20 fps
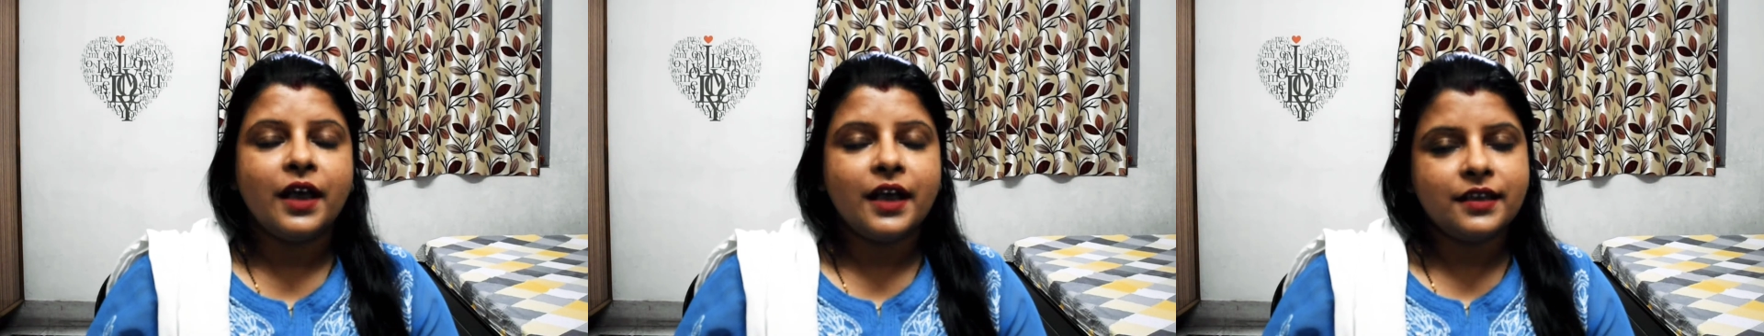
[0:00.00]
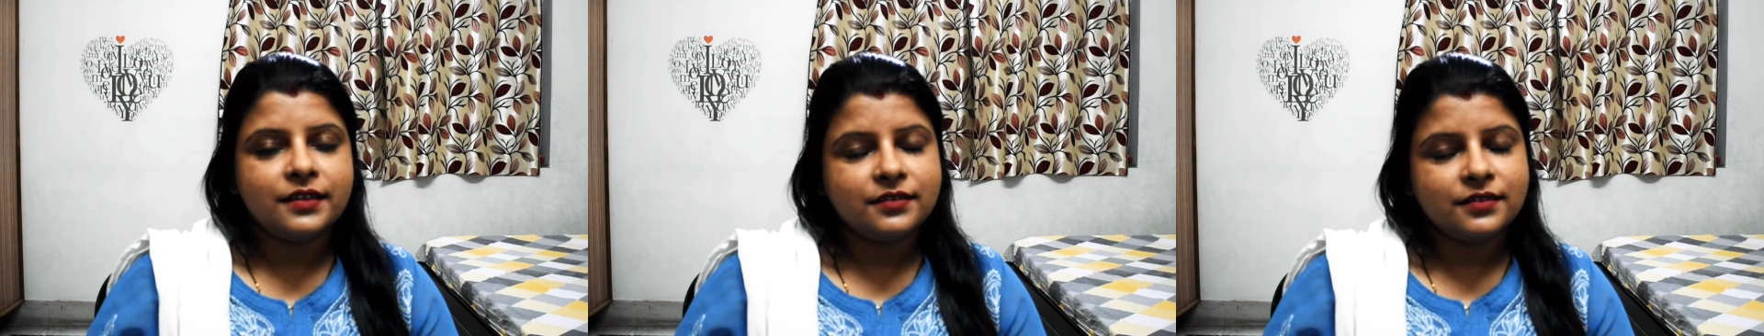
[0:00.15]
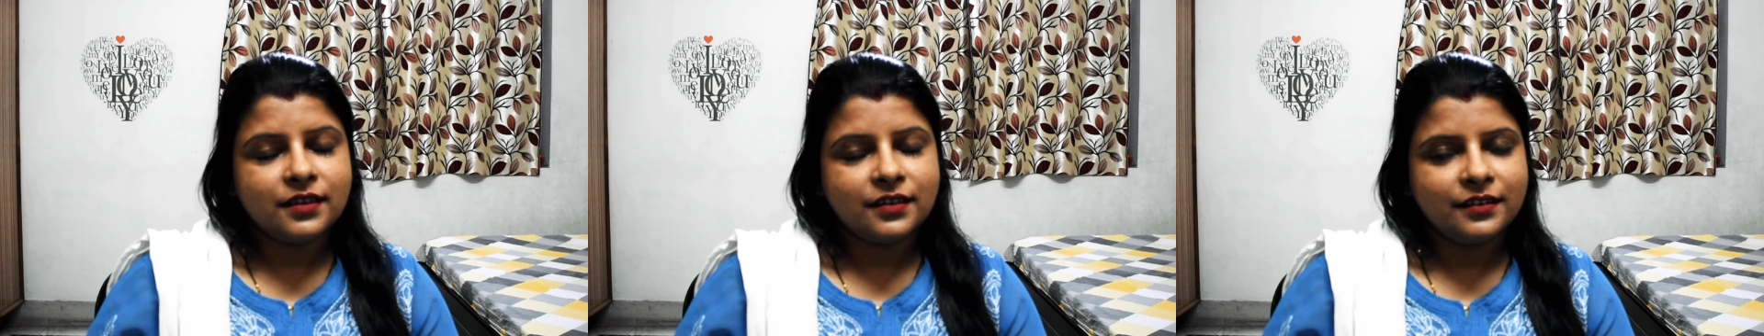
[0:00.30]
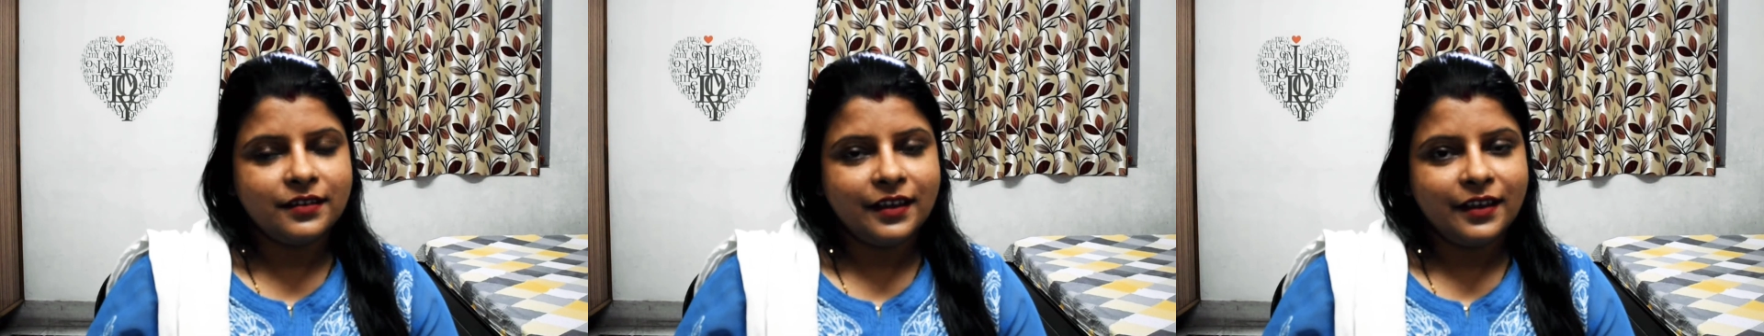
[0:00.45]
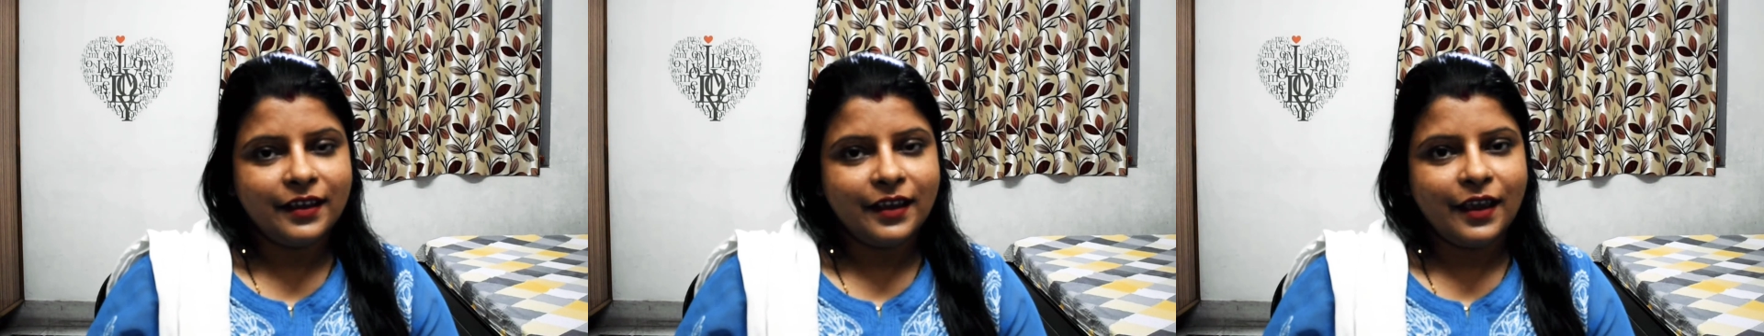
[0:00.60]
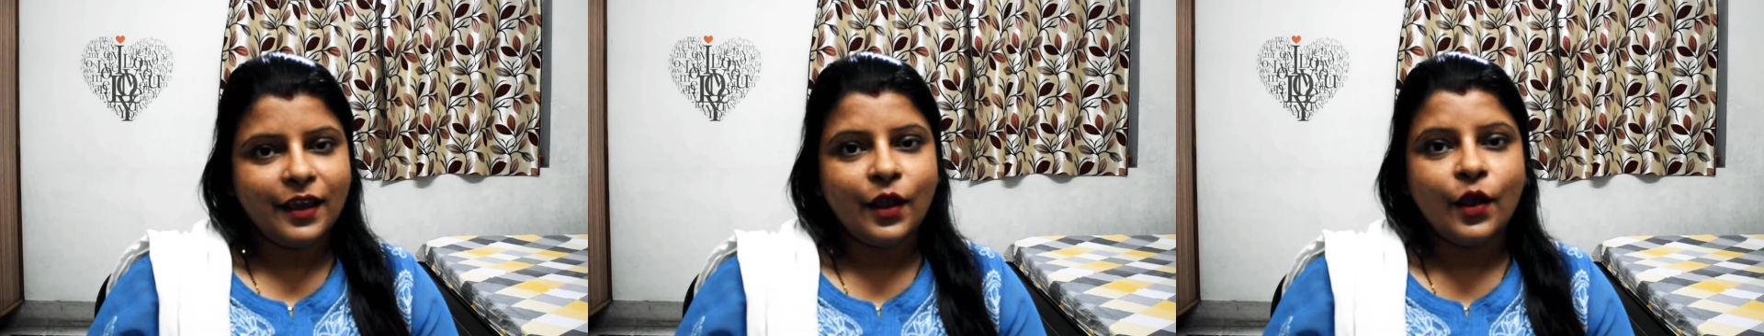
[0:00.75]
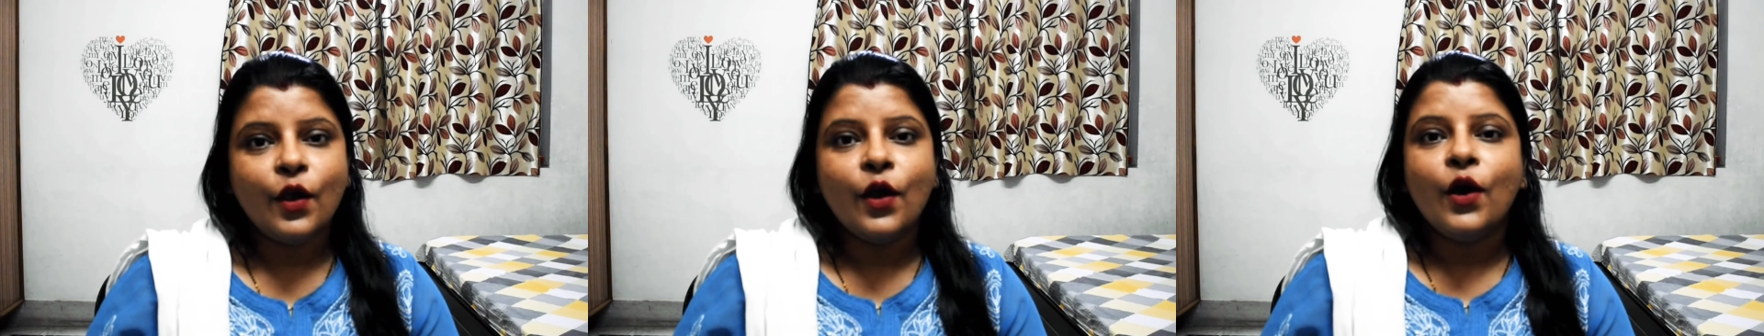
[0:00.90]
लास्ट तक
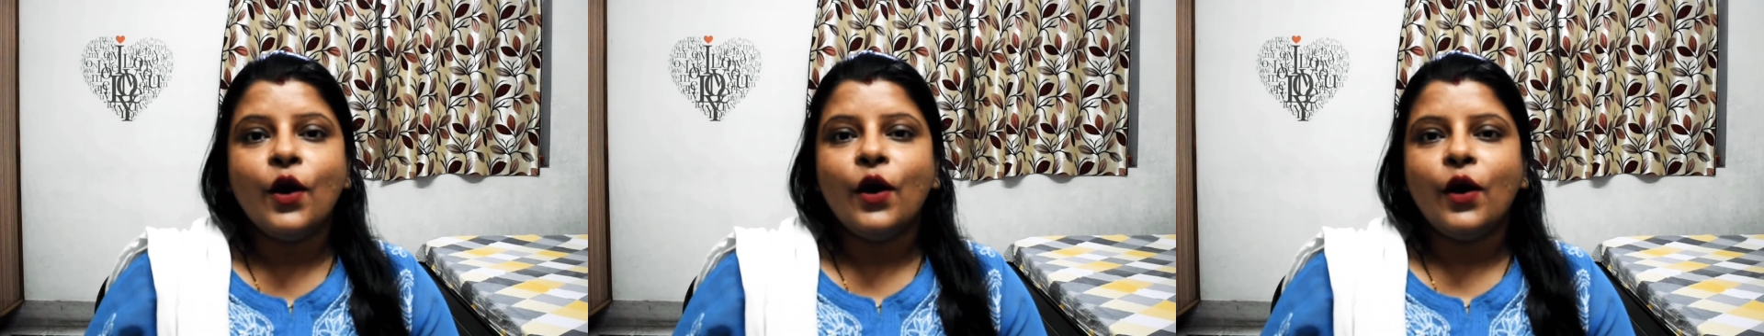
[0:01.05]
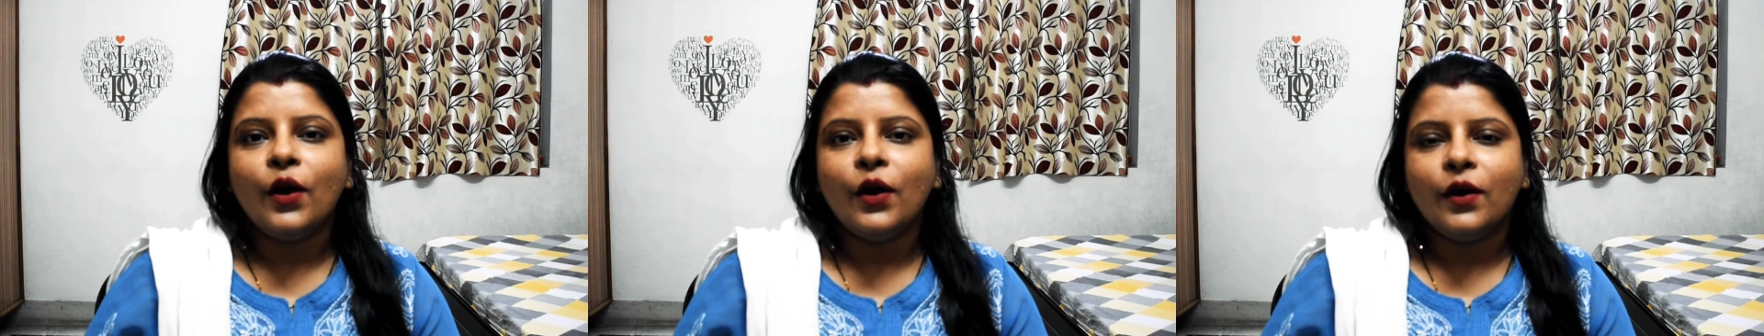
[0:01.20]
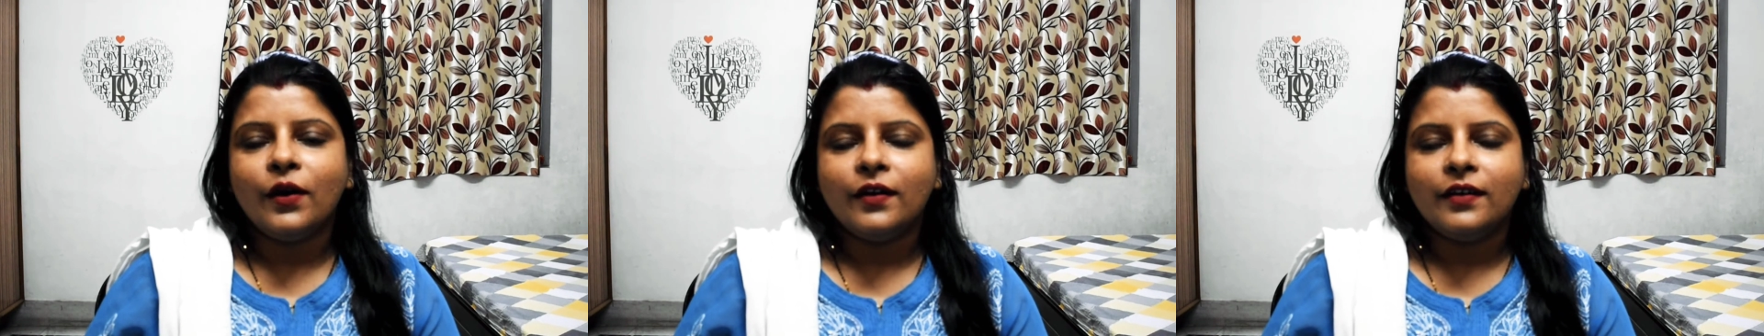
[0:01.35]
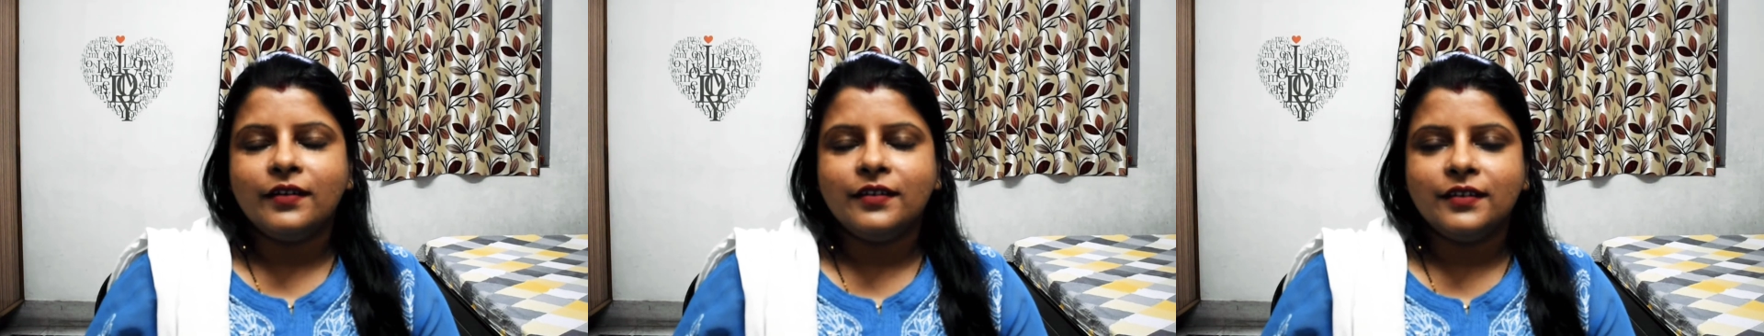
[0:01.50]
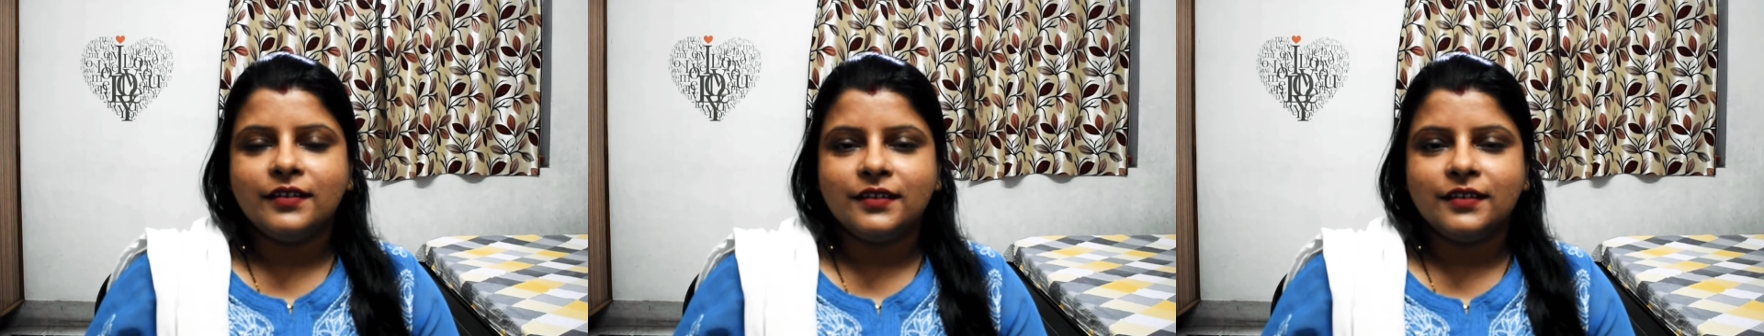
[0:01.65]
देखें और